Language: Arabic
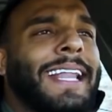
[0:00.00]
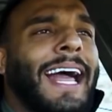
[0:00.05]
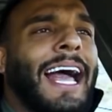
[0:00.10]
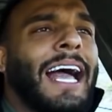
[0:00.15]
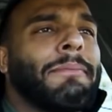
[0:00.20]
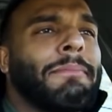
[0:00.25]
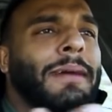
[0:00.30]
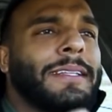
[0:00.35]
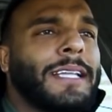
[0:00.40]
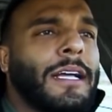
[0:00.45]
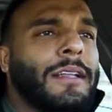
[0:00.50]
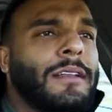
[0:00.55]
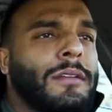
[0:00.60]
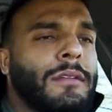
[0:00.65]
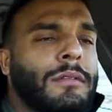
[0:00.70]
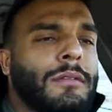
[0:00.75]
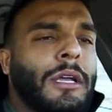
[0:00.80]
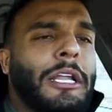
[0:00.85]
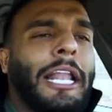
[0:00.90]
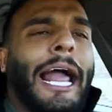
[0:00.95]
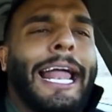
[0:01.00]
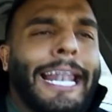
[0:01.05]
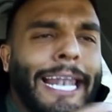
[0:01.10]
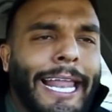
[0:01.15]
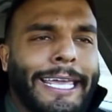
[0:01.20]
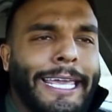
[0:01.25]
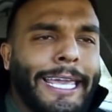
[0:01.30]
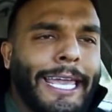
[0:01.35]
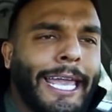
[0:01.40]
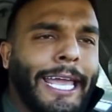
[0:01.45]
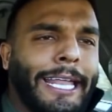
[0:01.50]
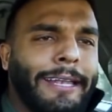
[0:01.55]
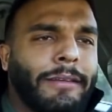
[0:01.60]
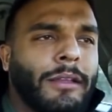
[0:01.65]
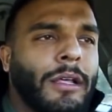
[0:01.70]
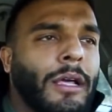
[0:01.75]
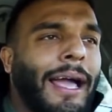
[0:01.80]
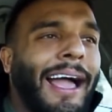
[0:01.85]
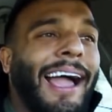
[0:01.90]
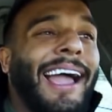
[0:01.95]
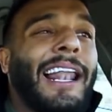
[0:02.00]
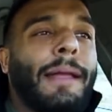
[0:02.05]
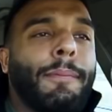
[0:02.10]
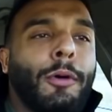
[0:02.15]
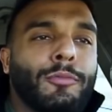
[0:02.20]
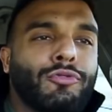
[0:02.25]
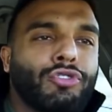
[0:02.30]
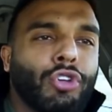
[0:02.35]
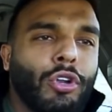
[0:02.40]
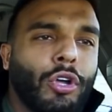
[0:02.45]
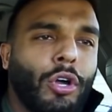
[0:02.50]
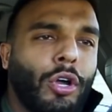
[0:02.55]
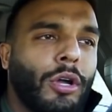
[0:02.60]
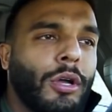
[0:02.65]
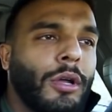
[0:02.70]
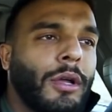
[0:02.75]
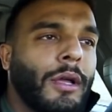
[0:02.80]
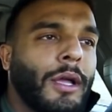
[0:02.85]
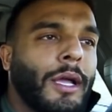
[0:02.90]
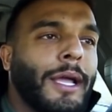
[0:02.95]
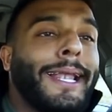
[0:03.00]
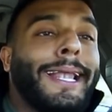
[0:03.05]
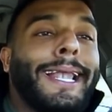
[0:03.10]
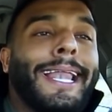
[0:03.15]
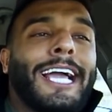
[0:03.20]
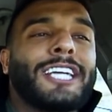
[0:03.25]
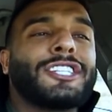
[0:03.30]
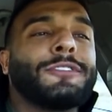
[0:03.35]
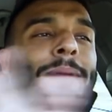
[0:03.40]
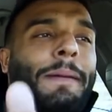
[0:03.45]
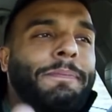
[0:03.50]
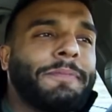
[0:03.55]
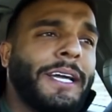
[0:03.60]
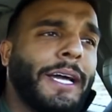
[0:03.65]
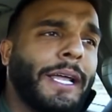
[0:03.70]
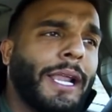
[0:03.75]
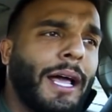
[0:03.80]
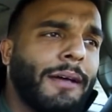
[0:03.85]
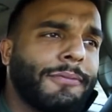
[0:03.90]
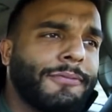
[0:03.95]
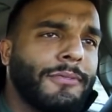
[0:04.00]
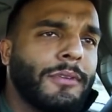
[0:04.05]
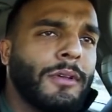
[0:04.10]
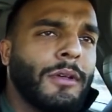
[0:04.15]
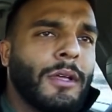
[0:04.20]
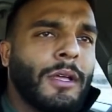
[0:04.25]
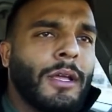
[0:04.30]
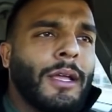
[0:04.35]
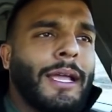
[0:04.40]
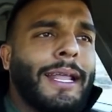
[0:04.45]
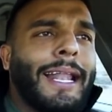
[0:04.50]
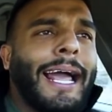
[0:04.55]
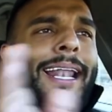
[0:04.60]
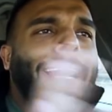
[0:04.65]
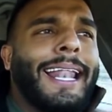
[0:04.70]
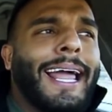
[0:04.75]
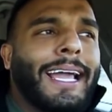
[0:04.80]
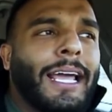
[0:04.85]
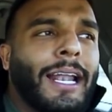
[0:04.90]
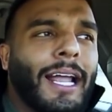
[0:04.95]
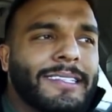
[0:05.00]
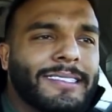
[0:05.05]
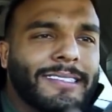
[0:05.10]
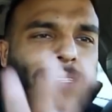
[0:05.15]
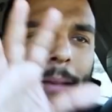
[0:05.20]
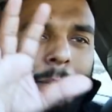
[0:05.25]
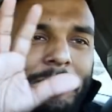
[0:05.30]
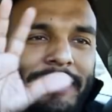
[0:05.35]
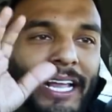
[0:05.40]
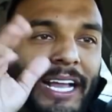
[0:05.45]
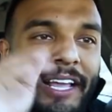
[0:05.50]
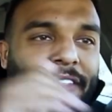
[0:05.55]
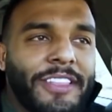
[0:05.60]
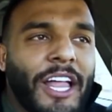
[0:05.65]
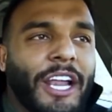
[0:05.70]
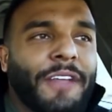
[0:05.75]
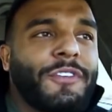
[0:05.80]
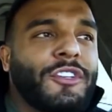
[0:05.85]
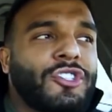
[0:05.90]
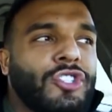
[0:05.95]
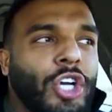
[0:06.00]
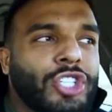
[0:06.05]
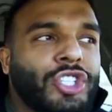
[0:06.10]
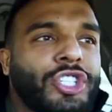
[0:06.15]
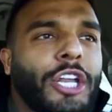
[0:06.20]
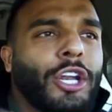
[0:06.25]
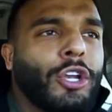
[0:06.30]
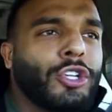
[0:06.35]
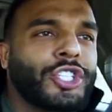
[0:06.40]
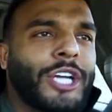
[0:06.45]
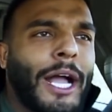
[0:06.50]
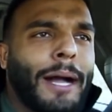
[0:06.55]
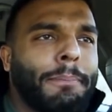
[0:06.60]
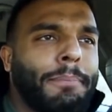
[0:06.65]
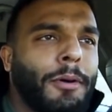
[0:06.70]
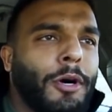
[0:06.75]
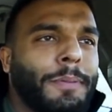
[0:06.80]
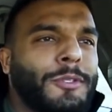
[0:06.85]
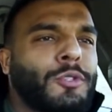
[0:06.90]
عامة الحلاقين اغلبهم صلع ليش ما بتعرف الحلاق الاصلع بدك تنرفز زوج اشتري له شامبو